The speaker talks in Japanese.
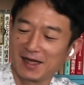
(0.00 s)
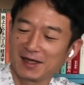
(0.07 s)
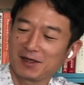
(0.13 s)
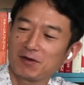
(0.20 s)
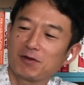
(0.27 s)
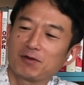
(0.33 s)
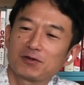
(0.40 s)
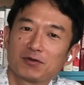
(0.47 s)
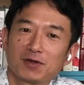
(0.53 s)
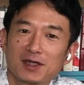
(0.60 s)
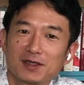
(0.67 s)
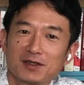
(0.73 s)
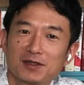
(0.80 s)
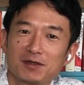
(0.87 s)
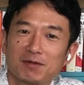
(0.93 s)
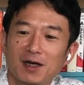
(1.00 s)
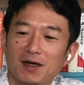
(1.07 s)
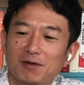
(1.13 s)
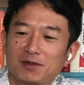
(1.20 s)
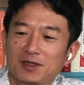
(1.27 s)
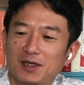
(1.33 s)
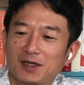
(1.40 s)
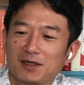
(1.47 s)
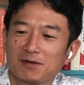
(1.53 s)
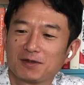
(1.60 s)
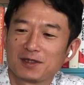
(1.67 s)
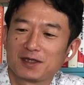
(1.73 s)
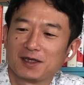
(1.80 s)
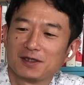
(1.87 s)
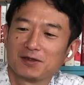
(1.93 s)
今日ご紹介するのは落合陽
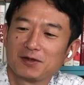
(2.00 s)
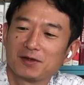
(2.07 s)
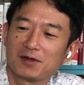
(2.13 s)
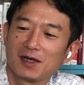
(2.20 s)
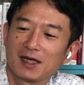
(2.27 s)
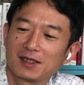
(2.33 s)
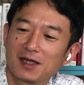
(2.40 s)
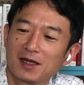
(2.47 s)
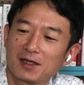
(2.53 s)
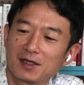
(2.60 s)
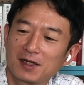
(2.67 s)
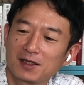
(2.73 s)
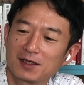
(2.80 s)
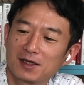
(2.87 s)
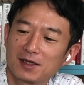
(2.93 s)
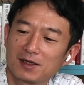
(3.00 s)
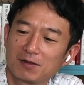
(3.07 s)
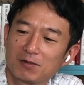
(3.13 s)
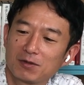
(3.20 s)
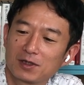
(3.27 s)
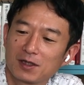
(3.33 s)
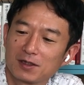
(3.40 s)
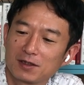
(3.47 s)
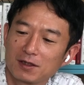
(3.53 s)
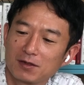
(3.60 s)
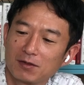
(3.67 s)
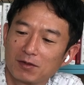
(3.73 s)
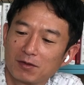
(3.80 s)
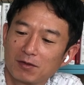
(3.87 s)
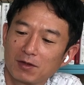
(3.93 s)
一さんの働き方
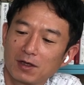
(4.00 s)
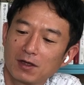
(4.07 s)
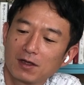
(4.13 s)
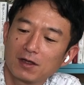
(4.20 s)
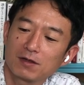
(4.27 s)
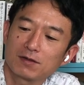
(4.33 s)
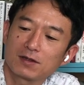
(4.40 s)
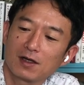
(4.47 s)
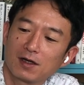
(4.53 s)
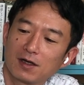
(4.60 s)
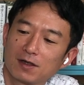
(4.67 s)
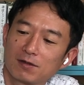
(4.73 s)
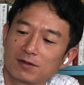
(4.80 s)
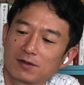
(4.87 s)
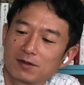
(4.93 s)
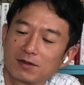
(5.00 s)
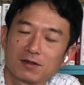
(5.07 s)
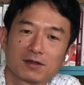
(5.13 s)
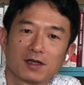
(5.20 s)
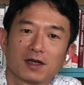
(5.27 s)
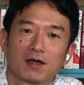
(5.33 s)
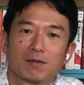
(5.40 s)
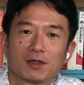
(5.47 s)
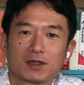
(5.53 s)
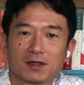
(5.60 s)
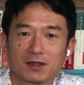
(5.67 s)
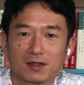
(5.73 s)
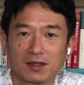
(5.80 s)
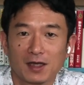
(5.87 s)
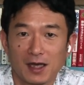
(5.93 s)
5.0 これからの世界を作る仲間た
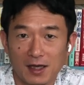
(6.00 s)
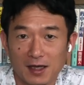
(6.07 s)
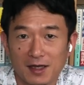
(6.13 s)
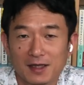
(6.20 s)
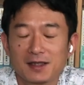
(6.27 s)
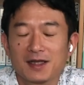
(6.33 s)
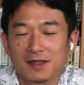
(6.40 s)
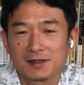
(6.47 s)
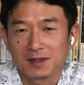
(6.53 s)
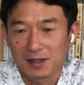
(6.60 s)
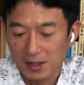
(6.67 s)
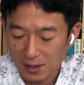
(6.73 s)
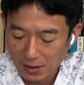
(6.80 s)
ちへです。